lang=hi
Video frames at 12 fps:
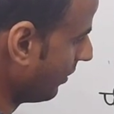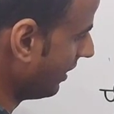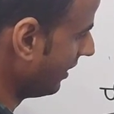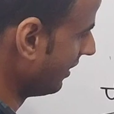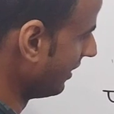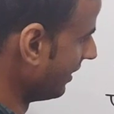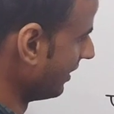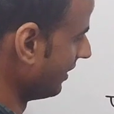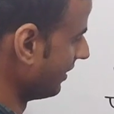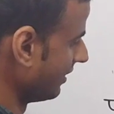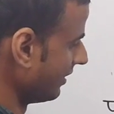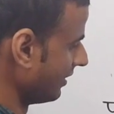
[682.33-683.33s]
हुआ
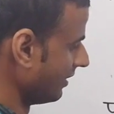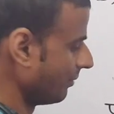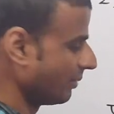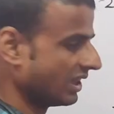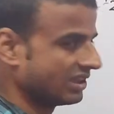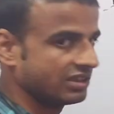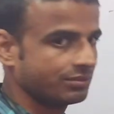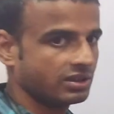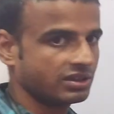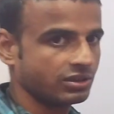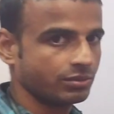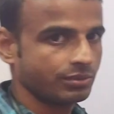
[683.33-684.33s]
पैंतीस वर्ष
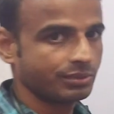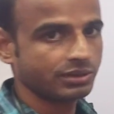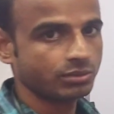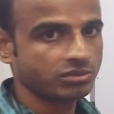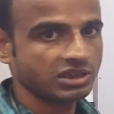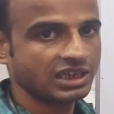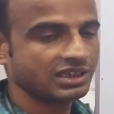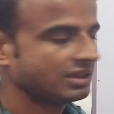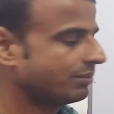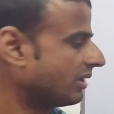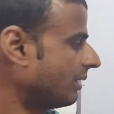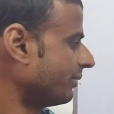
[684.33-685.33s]
की उम्र में इनको ज्ञान की
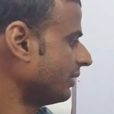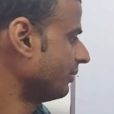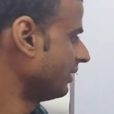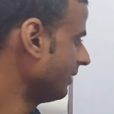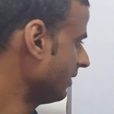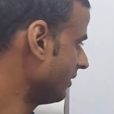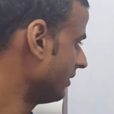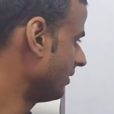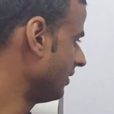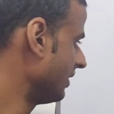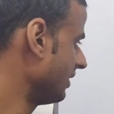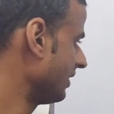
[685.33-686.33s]
प्राप्ति हुई
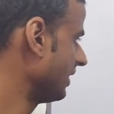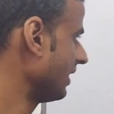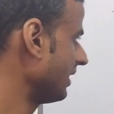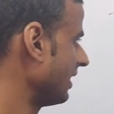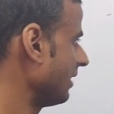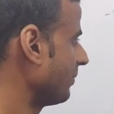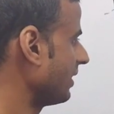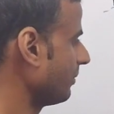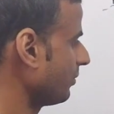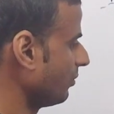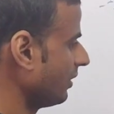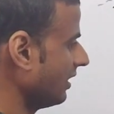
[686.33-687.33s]
लेकिन क्या ज्ञान
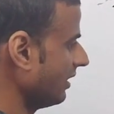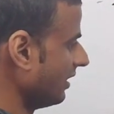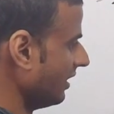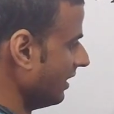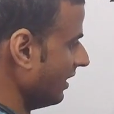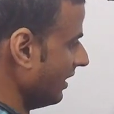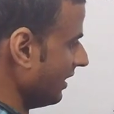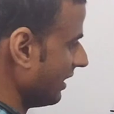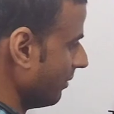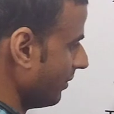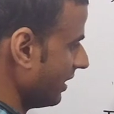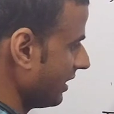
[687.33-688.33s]
प्राप्त हुआ
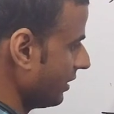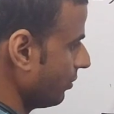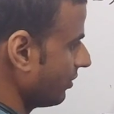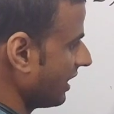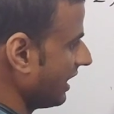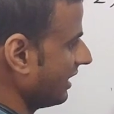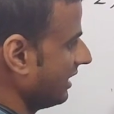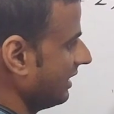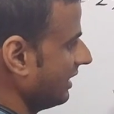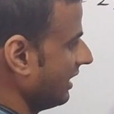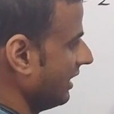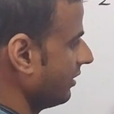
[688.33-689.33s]
कि मन की जो
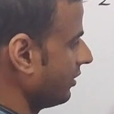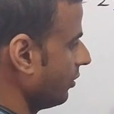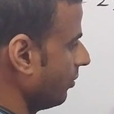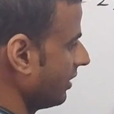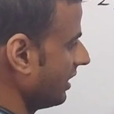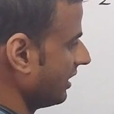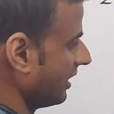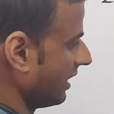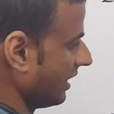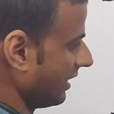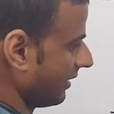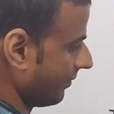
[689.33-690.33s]
शांति है स्वयं के
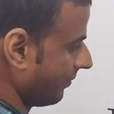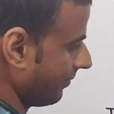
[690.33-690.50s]
अंदर है